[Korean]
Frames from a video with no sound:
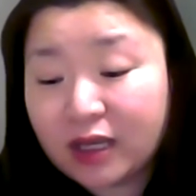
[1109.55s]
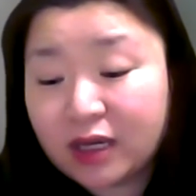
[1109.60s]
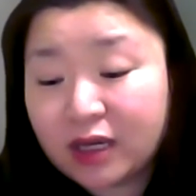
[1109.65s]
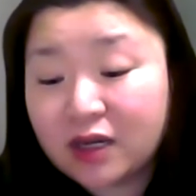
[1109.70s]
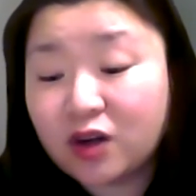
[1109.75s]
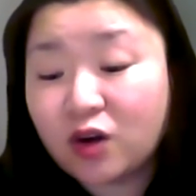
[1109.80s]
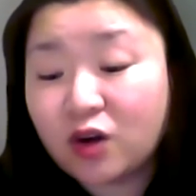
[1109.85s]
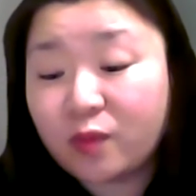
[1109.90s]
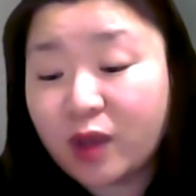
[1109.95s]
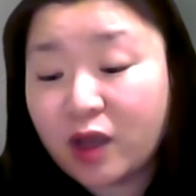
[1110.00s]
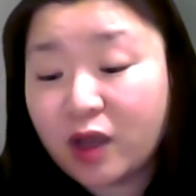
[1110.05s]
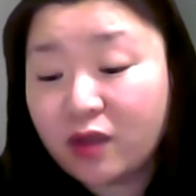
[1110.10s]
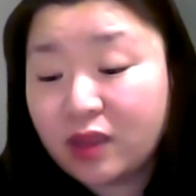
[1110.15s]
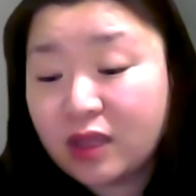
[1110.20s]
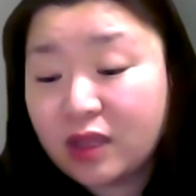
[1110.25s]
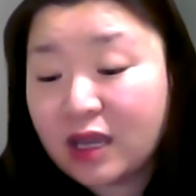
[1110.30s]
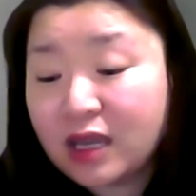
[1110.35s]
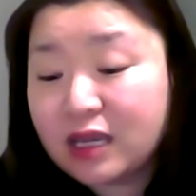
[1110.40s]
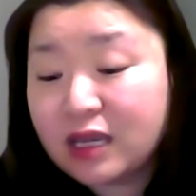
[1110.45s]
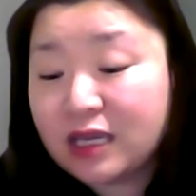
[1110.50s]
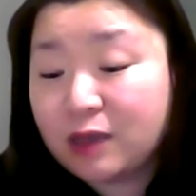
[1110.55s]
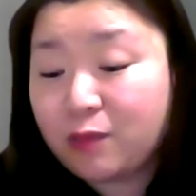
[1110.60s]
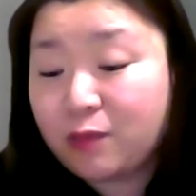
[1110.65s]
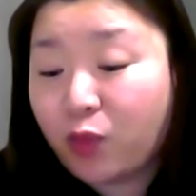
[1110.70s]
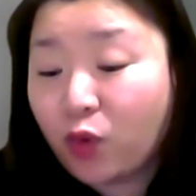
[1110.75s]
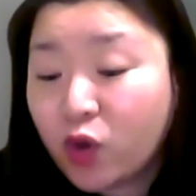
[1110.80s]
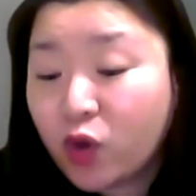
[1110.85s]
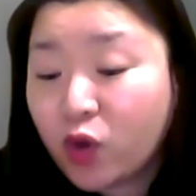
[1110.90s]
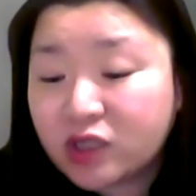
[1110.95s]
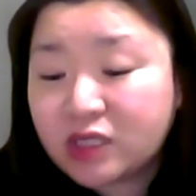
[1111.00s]
그러면 이
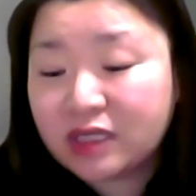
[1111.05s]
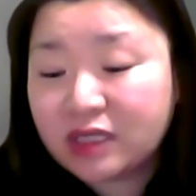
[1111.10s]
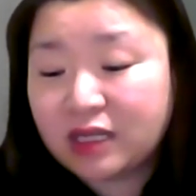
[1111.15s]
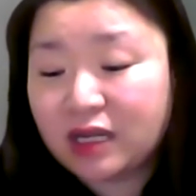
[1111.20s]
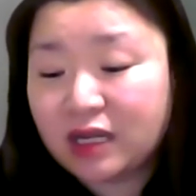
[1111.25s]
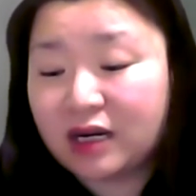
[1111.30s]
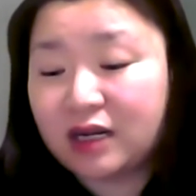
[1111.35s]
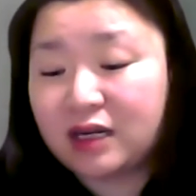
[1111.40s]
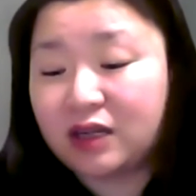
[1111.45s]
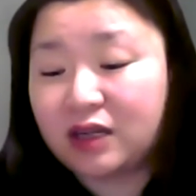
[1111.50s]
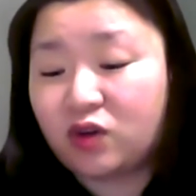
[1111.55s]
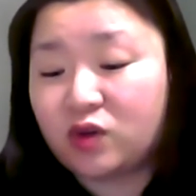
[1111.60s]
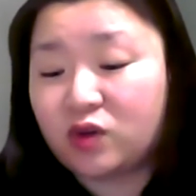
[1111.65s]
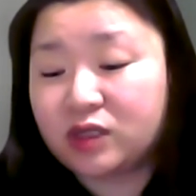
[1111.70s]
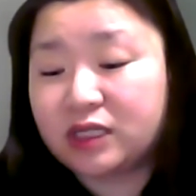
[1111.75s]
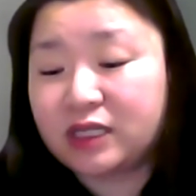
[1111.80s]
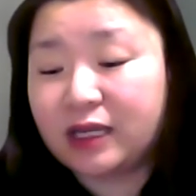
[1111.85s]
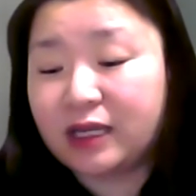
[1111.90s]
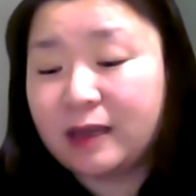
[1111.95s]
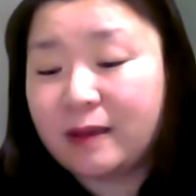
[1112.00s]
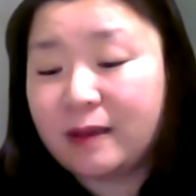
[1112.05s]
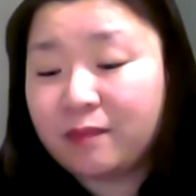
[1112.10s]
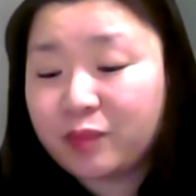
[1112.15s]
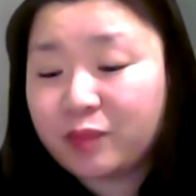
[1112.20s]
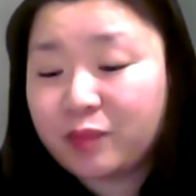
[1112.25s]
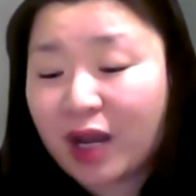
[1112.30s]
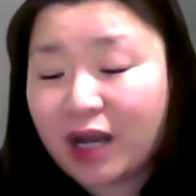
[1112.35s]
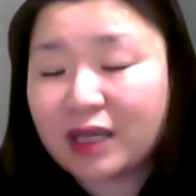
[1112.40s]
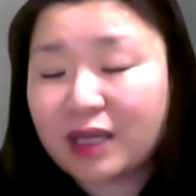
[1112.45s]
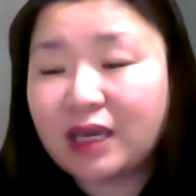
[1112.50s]
보여진다라는 것이
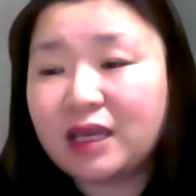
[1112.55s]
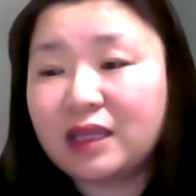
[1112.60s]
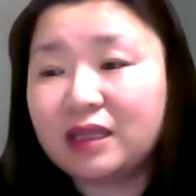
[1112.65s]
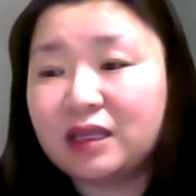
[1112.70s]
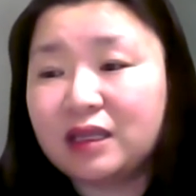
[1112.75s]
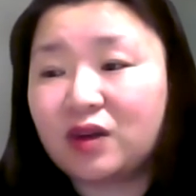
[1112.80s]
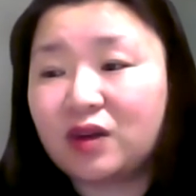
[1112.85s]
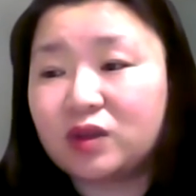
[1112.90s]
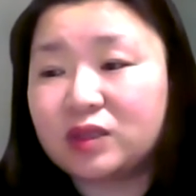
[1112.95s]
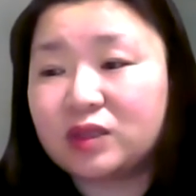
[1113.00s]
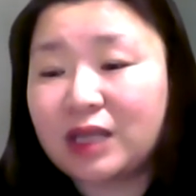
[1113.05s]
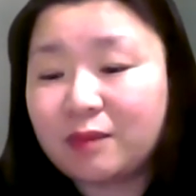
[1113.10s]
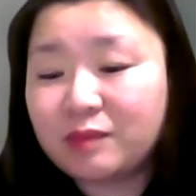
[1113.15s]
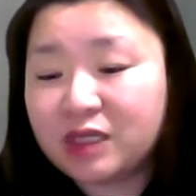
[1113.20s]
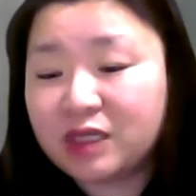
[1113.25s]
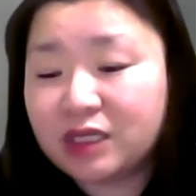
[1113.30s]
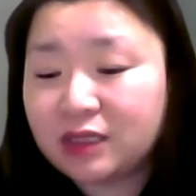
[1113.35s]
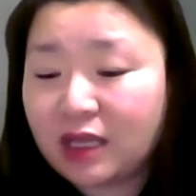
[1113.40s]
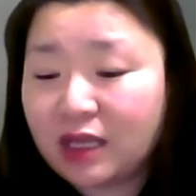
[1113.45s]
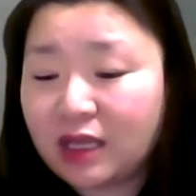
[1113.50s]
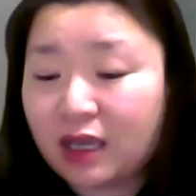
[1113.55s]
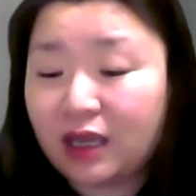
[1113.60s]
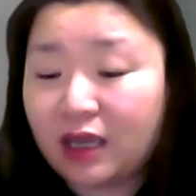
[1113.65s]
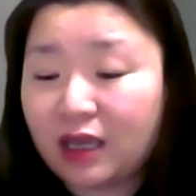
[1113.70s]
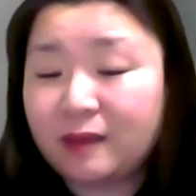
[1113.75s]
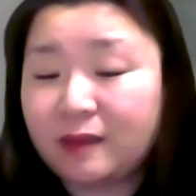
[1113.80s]
밖에 있는 것, 삼 시대를